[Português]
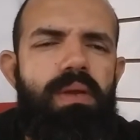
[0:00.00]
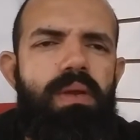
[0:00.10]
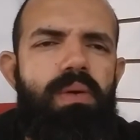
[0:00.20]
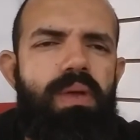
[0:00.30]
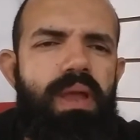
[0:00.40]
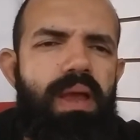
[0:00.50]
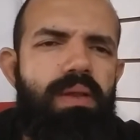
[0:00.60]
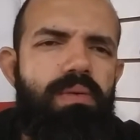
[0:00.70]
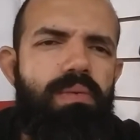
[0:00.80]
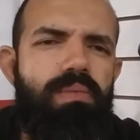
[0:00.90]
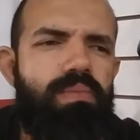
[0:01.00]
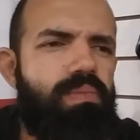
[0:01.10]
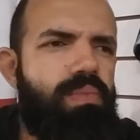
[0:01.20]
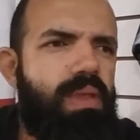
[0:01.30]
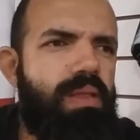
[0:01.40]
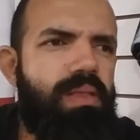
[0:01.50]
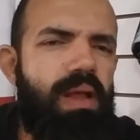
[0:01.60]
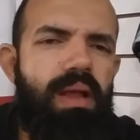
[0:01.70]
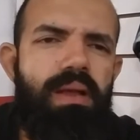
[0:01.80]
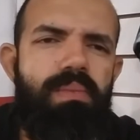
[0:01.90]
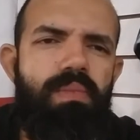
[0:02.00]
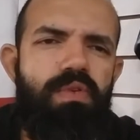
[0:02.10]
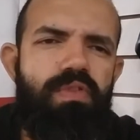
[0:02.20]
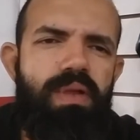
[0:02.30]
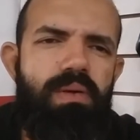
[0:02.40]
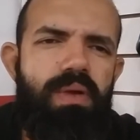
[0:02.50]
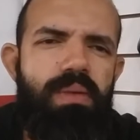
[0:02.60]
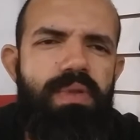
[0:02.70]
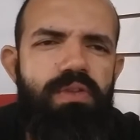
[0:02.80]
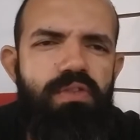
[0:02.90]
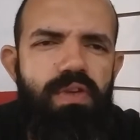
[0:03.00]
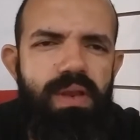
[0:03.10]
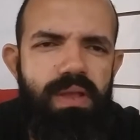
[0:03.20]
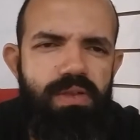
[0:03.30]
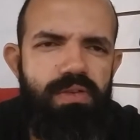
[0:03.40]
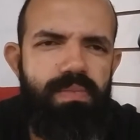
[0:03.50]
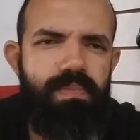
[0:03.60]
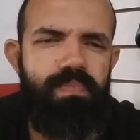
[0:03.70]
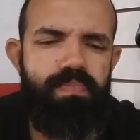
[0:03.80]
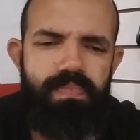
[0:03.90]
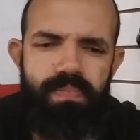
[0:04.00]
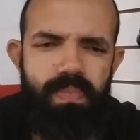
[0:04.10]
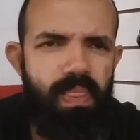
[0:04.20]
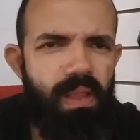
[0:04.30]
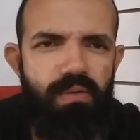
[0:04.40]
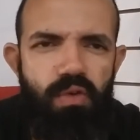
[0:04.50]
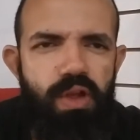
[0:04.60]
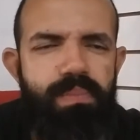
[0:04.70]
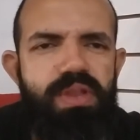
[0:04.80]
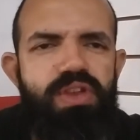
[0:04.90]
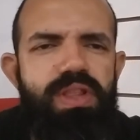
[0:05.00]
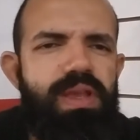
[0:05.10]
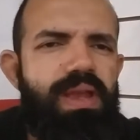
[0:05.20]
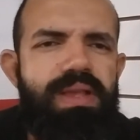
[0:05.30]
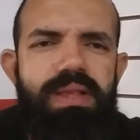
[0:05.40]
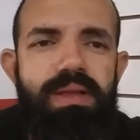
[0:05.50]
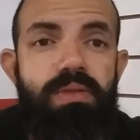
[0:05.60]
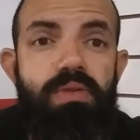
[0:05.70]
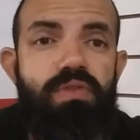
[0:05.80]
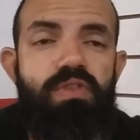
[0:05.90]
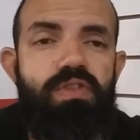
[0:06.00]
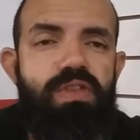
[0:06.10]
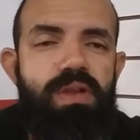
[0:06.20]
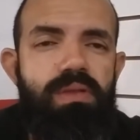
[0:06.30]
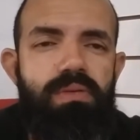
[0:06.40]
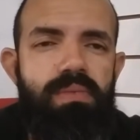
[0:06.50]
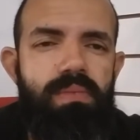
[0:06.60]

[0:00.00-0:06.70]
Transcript: Eu quero tentar mostrar um caminho diferente. Vou repetir, ninguém é santo, eu não sou santo.